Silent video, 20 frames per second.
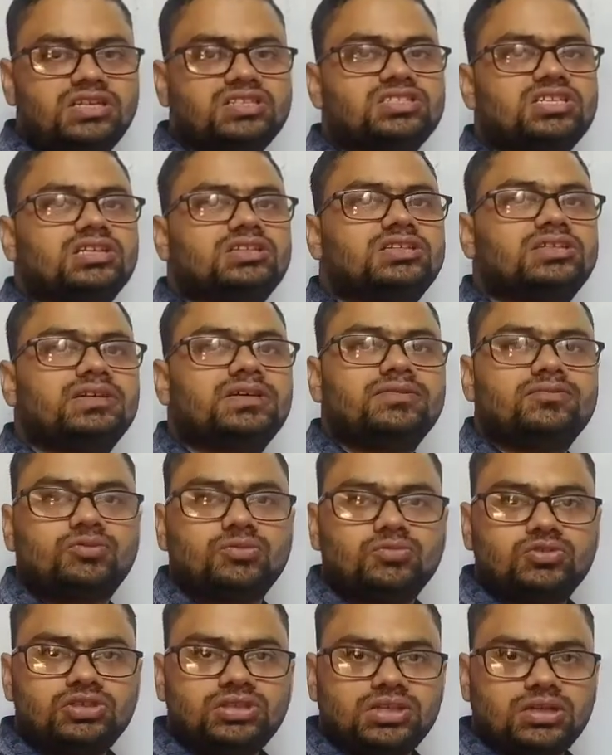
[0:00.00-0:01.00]
चाहते हैं तो
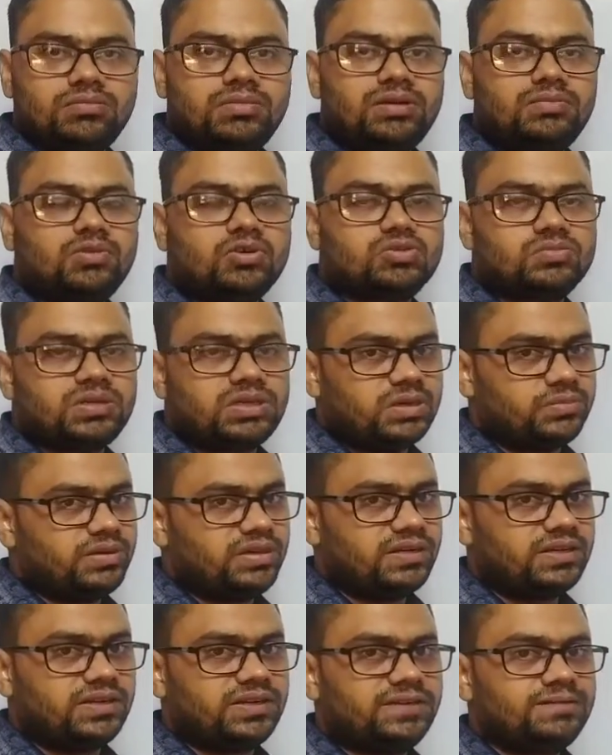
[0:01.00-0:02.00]
मुझे कमेंट बॉक्स में कमेंट
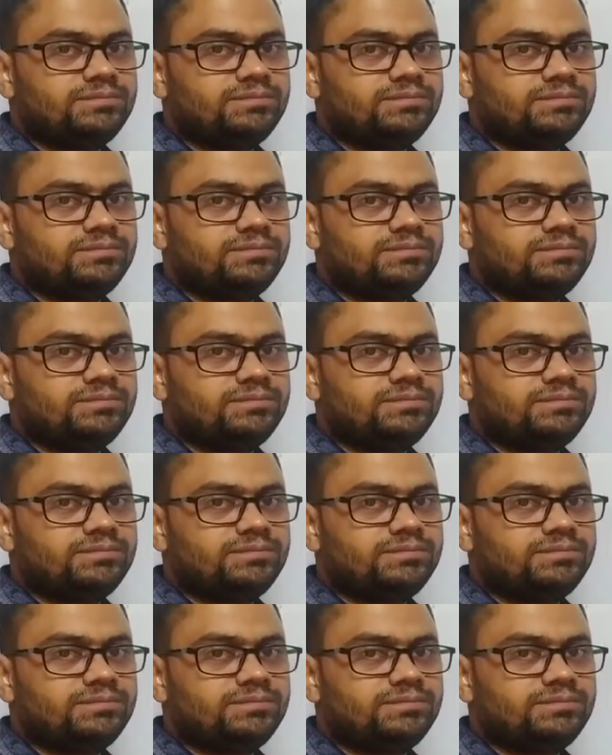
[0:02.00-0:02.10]
करें